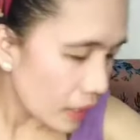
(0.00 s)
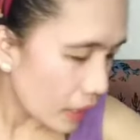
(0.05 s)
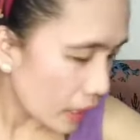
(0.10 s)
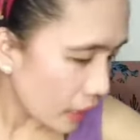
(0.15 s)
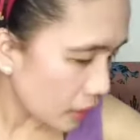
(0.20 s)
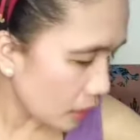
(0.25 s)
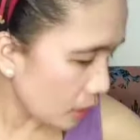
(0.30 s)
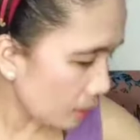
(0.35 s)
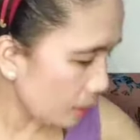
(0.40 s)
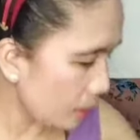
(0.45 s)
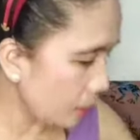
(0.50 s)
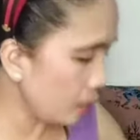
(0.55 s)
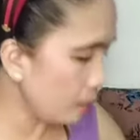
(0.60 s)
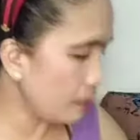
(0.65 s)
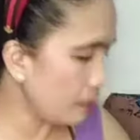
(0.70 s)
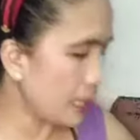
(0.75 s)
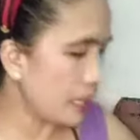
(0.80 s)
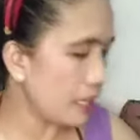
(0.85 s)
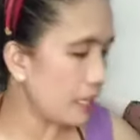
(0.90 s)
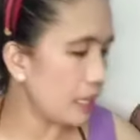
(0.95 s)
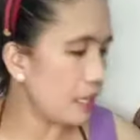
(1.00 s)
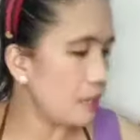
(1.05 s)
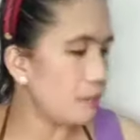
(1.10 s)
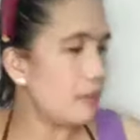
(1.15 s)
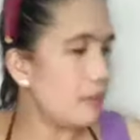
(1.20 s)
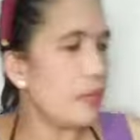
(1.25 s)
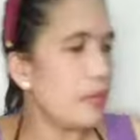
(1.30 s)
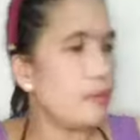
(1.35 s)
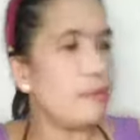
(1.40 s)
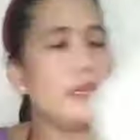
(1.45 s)
Ito po yung para kay
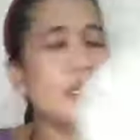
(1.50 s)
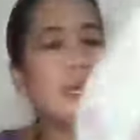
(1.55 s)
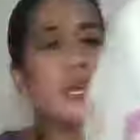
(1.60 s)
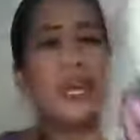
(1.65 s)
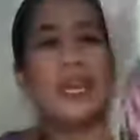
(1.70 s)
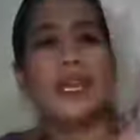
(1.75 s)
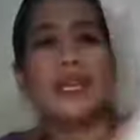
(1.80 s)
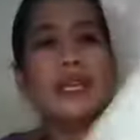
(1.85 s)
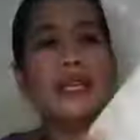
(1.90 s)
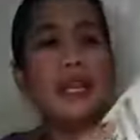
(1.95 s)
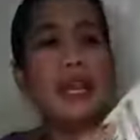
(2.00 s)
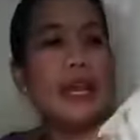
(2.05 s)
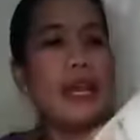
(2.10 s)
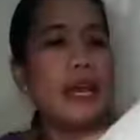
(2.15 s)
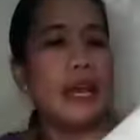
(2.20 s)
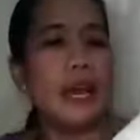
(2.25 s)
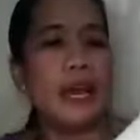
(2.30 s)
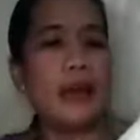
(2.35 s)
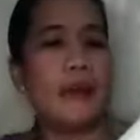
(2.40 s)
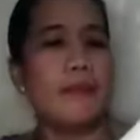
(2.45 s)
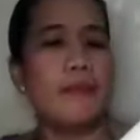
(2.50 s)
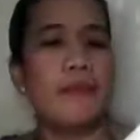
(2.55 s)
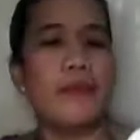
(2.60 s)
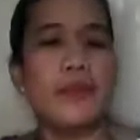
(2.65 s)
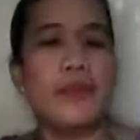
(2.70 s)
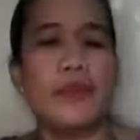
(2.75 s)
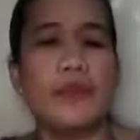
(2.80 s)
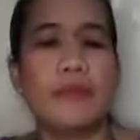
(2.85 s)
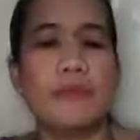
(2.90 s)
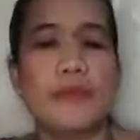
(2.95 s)
Baby Caleb,
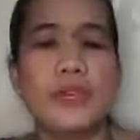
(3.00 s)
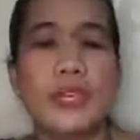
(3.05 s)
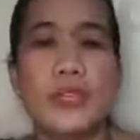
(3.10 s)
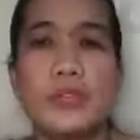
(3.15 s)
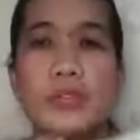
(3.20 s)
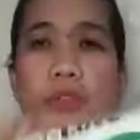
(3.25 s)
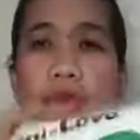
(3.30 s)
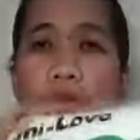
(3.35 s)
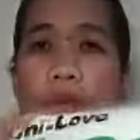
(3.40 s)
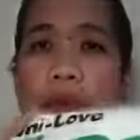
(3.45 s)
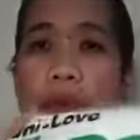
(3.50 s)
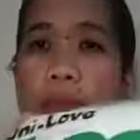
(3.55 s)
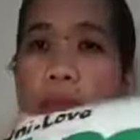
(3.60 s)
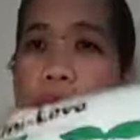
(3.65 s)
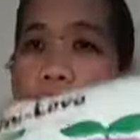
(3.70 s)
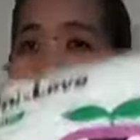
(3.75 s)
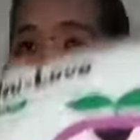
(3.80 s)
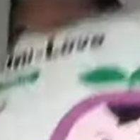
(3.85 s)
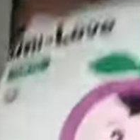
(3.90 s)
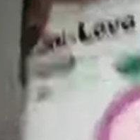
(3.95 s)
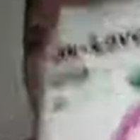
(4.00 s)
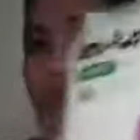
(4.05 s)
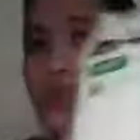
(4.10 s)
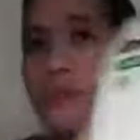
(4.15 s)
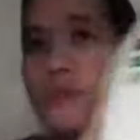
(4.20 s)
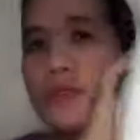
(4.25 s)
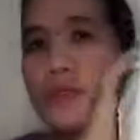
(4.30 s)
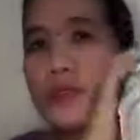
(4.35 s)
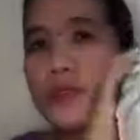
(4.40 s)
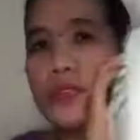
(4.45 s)
yung medium, kasi
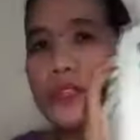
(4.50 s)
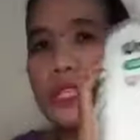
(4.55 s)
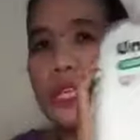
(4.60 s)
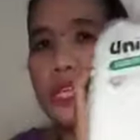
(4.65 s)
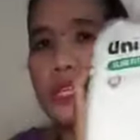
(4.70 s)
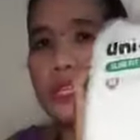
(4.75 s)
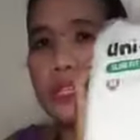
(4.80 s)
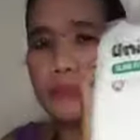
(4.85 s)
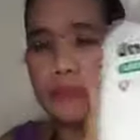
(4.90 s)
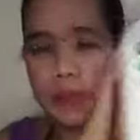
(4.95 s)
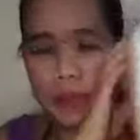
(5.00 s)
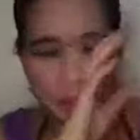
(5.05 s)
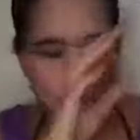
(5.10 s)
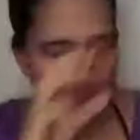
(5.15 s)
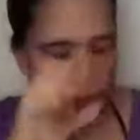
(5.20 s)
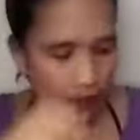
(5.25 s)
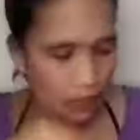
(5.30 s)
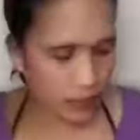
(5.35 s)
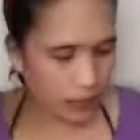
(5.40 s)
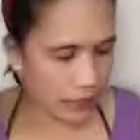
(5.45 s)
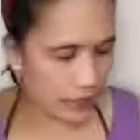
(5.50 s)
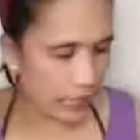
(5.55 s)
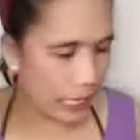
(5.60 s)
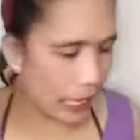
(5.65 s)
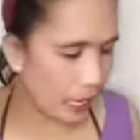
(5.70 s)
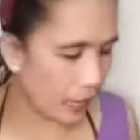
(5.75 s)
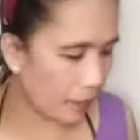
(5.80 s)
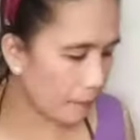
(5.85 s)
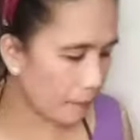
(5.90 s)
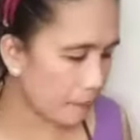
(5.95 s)
medium po yung size ni Baby
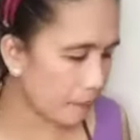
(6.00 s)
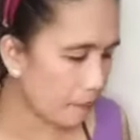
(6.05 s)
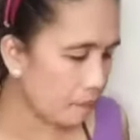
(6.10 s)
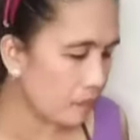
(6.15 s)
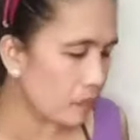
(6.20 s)
Caleb.